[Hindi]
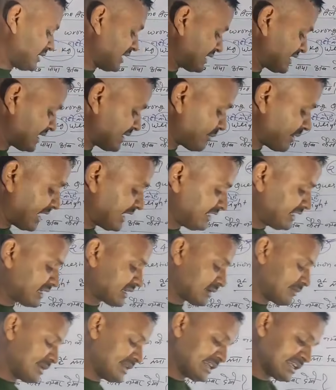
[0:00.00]
देखिए भाई ने
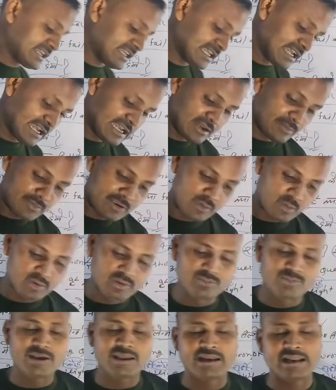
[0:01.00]
कमेंट किया है मैं
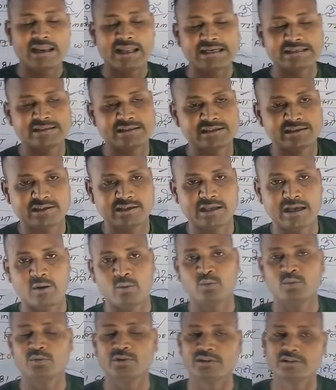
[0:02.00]
खुद भी एनालिसिस किया
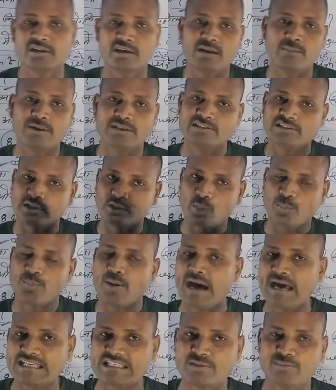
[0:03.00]
हूँ इतने बच्चे तो
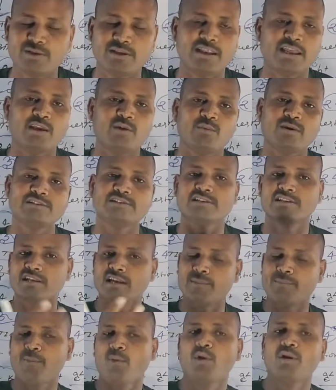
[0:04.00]
पास भी नहीं हुए
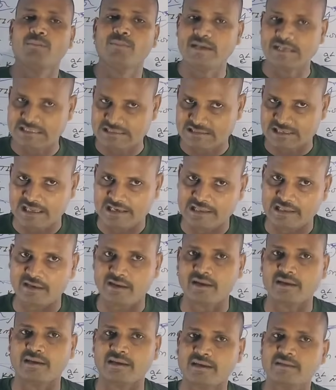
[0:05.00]
जितने पोल में हिस्सा ले
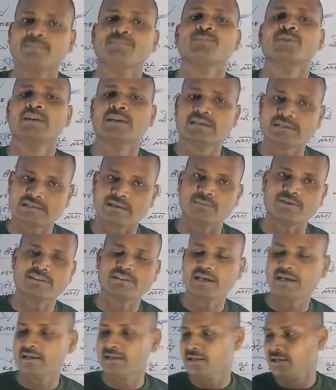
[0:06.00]
रहे हैं समझ
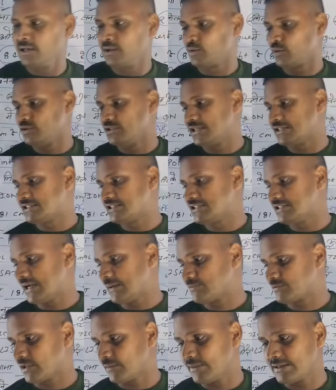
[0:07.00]
गए तो ये चीज़
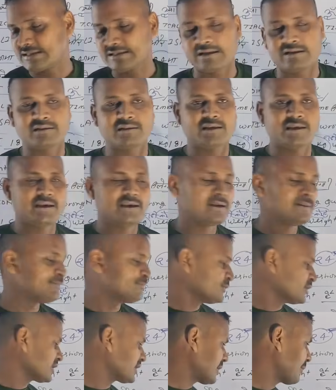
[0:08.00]
आप समझ सकते हैं
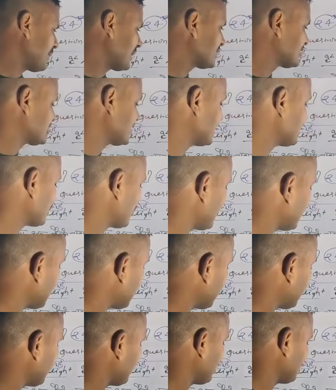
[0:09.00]
कि बच्चे जो
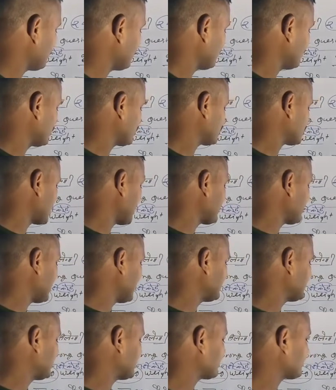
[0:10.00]
है उससे भी
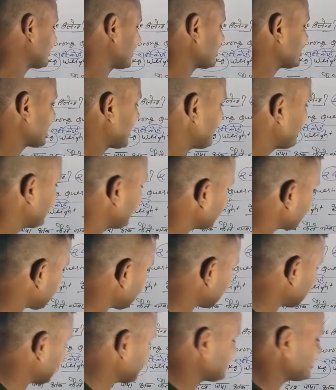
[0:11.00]
अधिक संख्या में
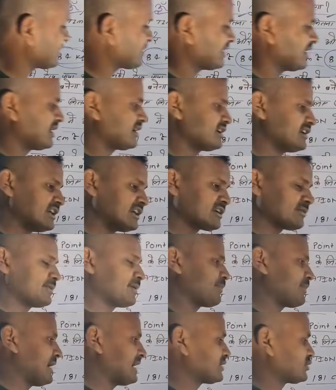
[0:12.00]
निकल गए जितने रिजल्ट
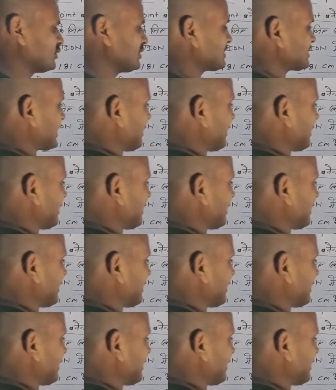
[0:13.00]
में पास हुए